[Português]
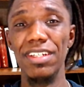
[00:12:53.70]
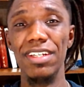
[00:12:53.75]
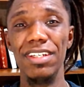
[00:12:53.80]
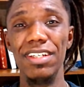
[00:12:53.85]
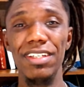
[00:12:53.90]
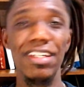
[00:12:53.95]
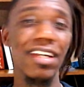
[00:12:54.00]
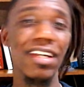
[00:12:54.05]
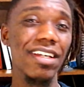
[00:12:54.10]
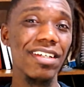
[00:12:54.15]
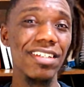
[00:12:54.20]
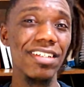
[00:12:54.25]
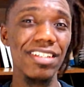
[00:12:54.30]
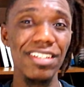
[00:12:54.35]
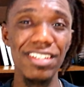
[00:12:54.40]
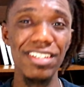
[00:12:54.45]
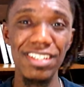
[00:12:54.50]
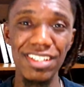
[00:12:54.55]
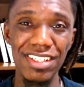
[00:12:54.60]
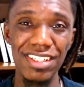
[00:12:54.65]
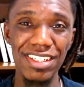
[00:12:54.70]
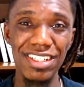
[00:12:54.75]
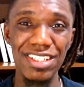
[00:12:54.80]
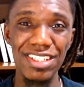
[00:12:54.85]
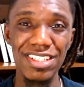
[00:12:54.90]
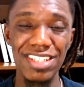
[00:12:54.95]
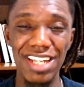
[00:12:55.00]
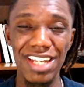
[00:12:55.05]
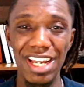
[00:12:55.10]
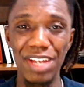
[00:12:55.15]
E aí?
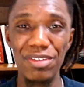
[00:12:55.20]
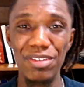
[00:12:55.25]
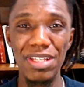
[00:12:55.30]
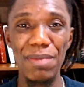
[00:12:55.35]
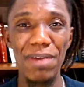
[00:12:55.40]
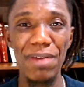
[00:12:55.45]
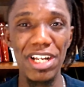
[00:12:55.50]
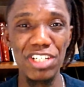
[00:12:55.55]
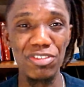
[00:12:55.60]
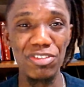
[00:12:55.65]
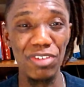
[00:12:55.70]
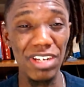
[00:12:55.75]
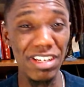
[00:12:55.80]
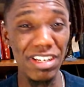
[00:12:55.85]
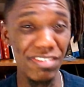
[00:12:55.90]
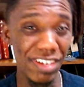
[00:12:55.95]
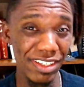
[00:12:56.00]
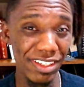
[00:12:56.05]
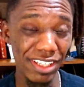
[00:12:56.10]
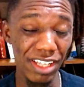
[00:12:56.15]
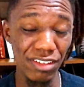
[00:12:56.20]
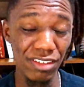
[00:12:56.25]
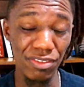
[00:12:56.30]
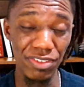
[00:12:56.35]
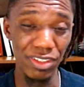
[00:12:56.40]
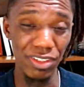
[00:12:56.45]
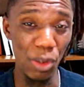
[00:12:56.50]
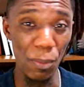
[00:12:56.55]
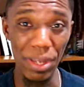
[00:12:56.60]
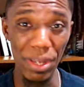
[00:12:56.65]
Será que o debate foi levantado
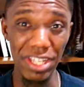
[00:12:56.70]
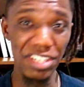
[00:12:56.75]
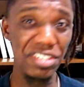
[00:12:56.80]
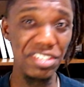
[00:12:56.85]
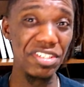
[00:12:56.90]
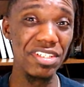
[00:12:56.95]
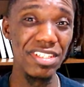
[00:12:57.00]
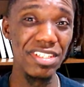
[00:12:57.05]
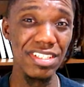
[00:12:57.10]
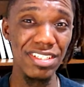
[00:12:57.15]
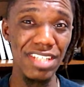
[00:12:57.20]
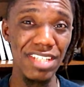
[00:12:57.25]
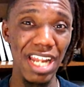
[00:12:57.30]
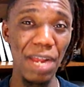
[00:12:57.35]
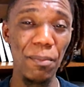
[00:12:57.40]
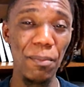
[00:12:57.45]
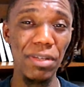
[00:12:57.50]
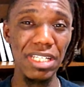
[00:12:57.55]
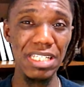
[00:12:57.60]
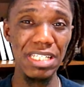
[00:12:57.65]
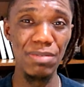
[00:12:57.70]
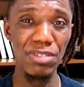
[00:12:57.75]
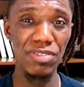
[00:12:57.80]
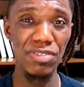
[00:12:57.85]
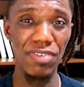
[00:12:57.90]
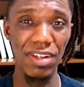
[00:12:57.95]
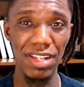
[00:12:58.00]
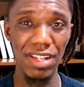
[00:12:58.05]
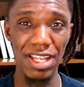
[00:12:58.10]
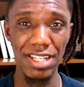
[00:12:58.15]
finalmente? Será que podemos
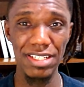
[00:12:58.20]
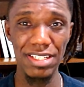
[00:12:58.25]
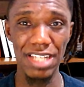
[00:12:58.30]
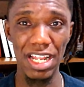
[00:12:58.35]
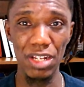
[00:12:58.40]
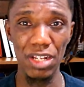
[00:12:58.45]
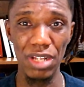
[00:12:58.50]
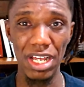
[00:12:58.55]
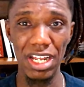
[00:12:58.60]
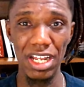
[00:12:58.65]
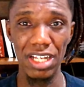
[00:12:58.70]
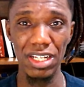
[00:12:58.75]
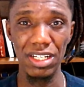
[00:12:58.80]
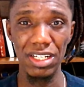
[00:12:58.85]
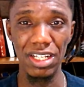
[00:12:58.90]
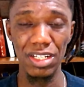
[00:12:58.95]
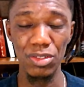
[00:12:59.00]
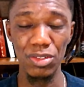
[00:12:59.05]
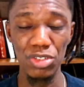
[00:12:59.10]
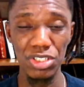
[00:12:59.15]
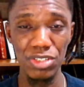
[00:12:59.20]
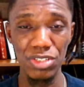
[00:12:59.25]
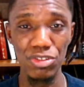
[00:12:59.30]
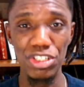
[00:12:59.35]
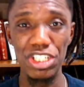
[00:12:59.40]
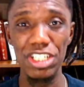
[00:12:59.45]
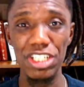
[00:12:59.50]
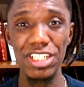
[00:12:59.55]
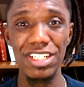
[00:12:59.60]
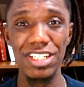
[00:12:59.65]
falar à, à, à luz do
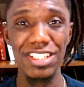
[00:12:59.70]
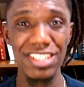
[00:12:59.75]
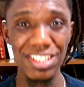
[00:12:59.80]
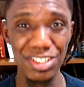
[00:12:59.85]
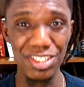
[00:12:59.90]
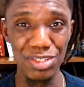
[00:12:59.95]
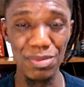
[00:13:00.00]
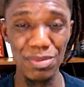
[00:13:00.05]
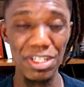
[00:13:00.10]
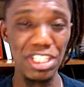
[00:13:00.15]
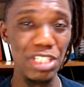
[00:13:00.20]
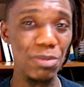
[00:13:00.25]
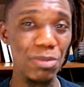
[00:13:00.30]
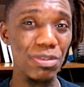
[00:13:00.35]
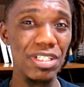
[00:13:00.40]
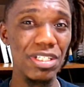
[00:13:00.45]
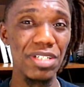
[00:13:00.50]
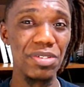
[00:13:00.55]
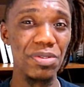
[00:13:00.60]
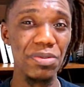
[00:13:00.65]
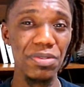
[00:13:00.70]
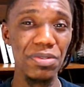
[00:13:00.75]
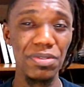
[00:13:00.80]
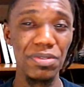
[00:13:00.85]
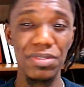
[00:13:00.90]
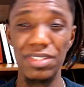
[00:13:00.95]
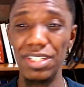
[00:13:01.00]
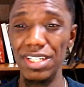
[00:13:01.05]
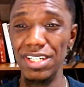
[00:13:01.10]
dia sobre esse tipo de assunto,